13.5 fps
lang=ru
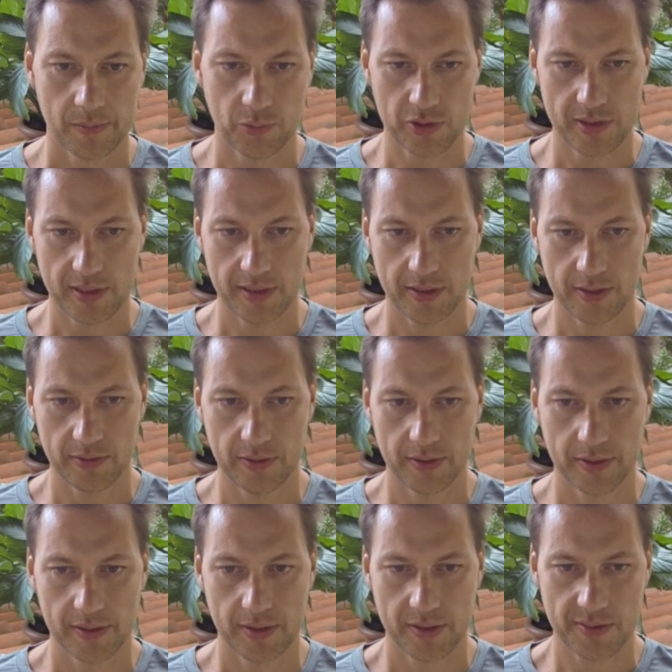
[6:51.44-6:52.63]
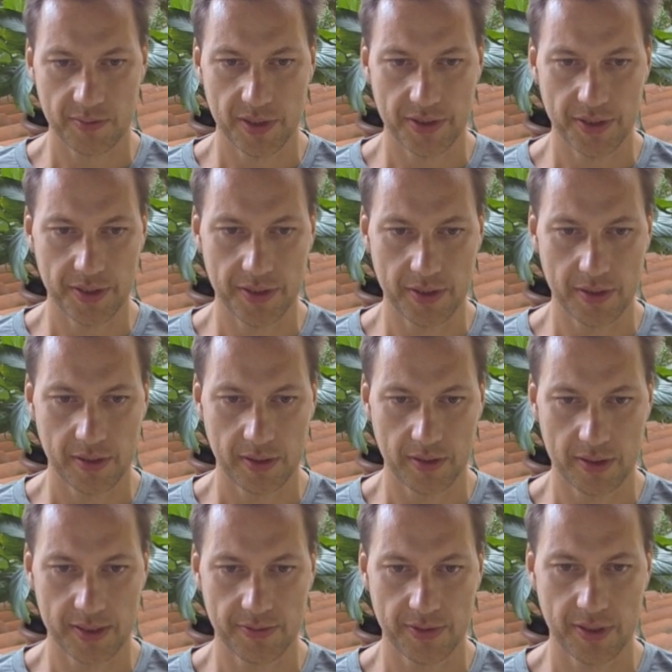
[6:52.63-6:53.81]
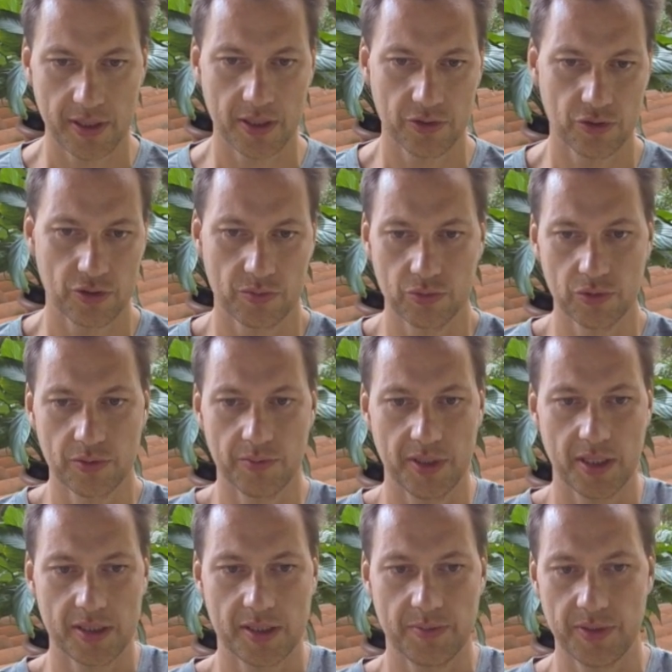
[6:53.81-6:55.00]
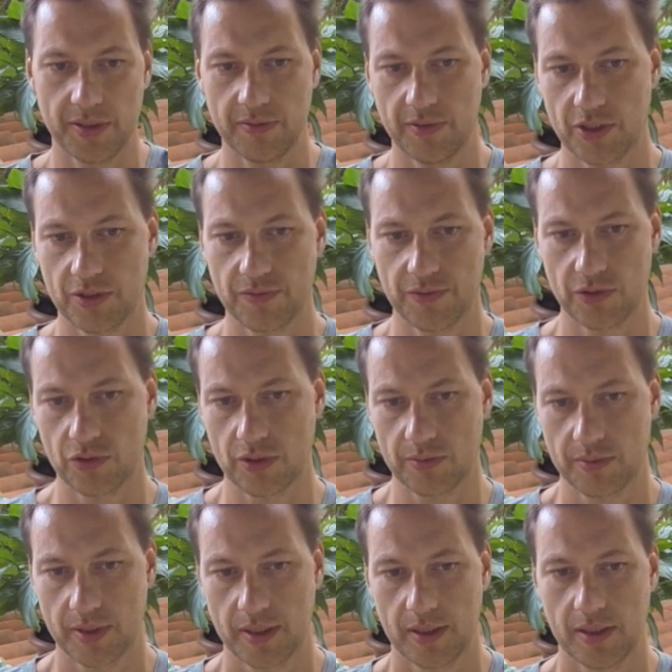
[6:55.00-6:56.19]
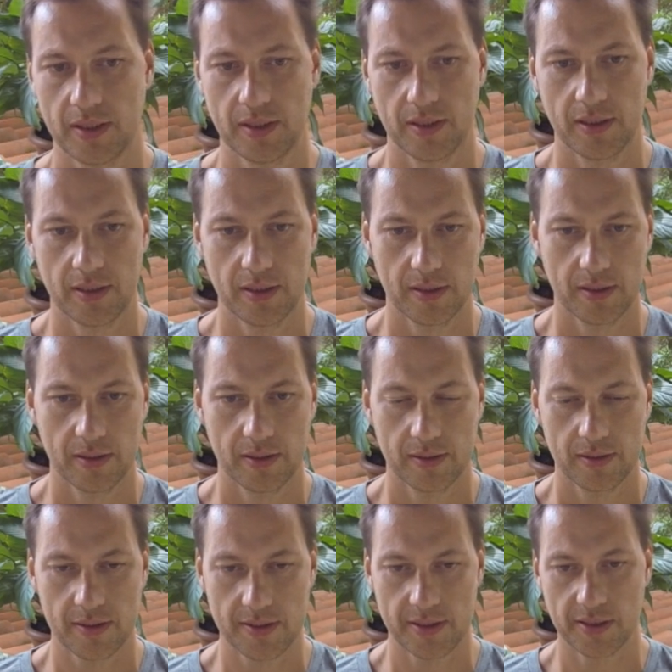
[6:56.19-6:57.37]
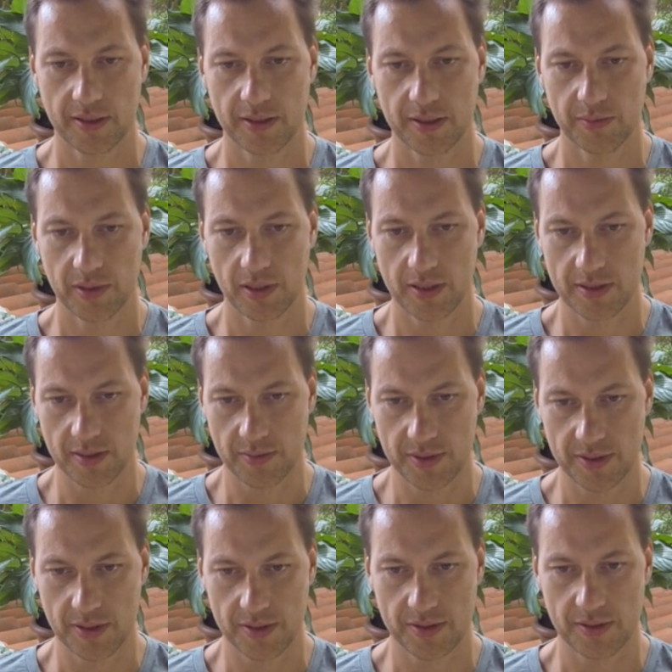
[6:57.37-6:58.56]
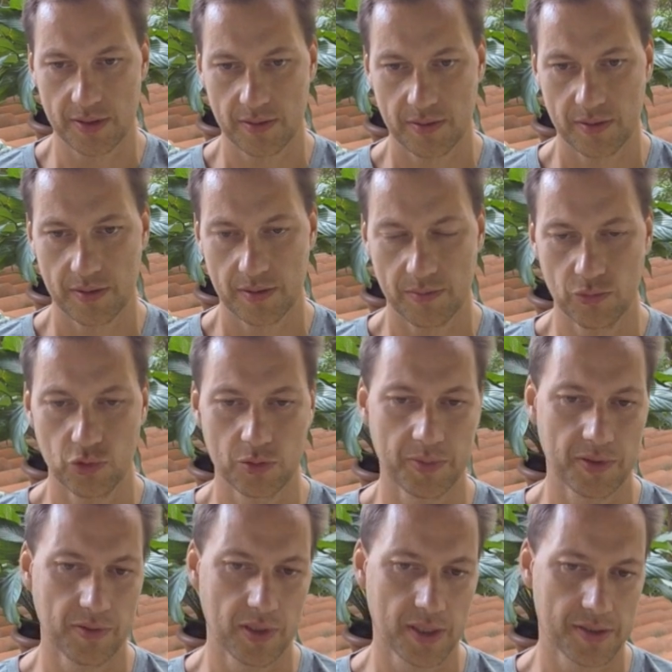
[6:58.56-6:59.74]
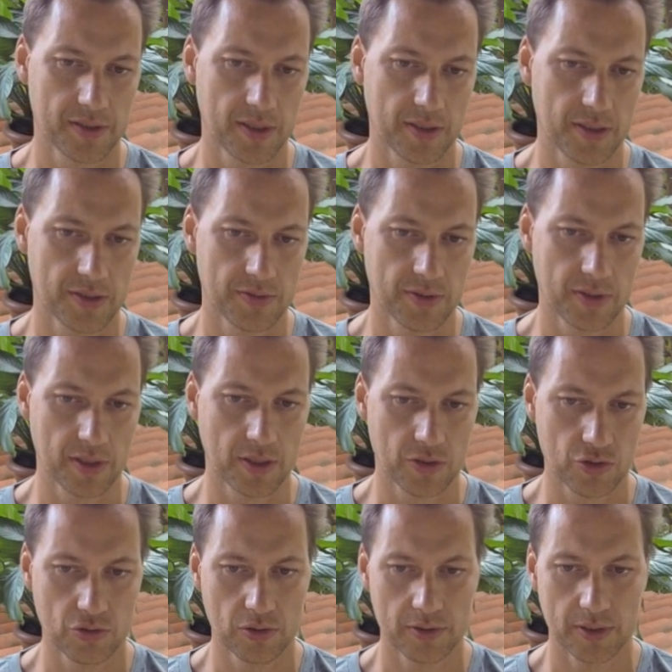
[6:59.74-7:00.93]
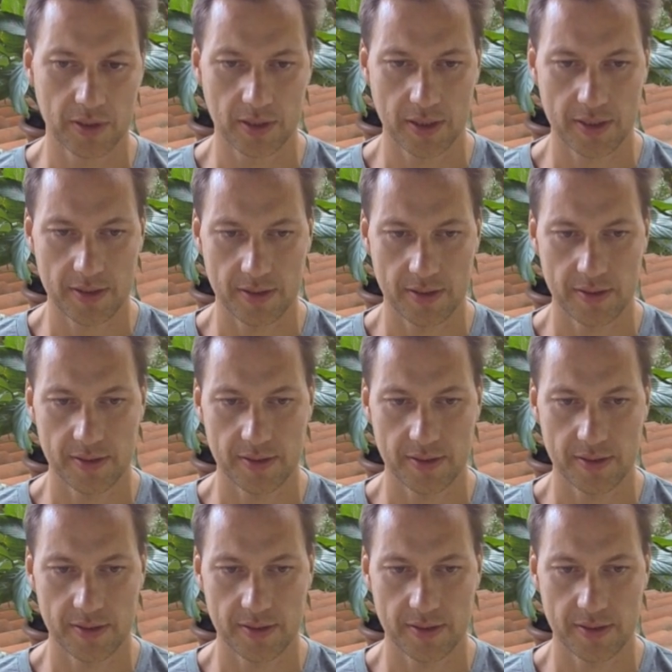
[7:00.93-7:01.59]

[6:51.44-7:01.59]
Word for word: После этого смотрите на цвета, которые будут меняться перед вашим взором. С закрытыми глазами, естественно. Будут появляться такие цвета, как желтый, красный,